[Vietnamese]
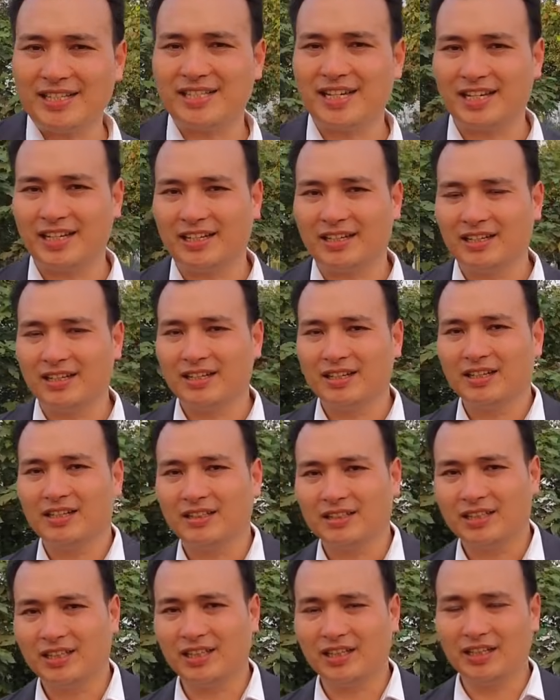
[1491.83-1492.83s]
thưa anh chị,
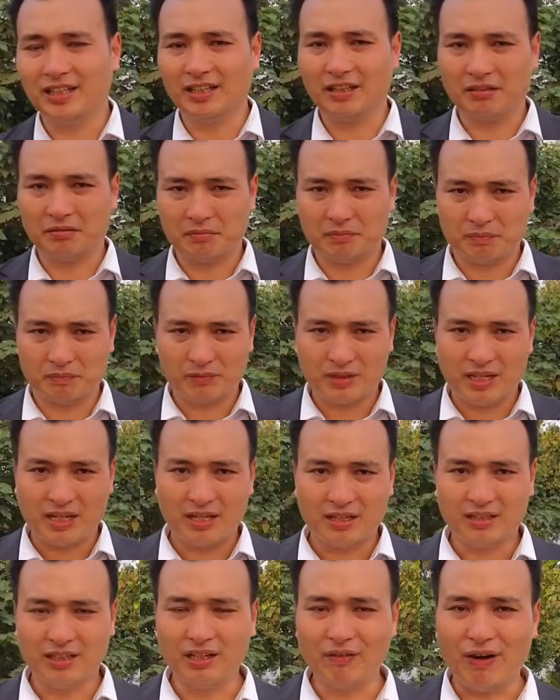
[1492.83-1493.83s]
thì
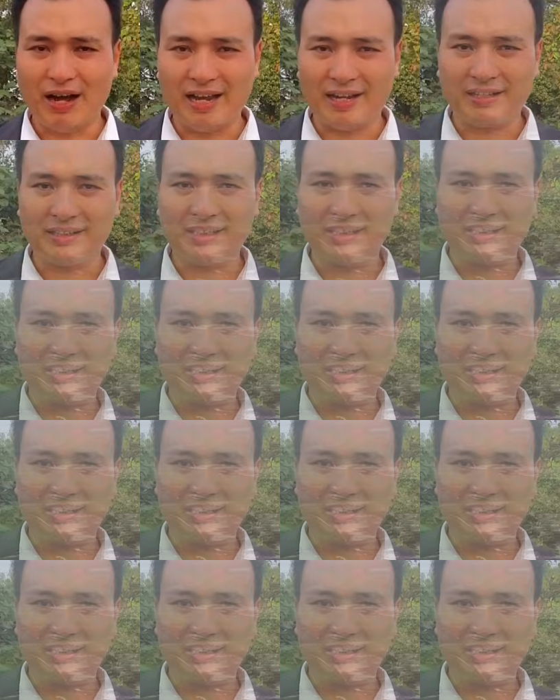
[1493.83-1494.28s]
như vậy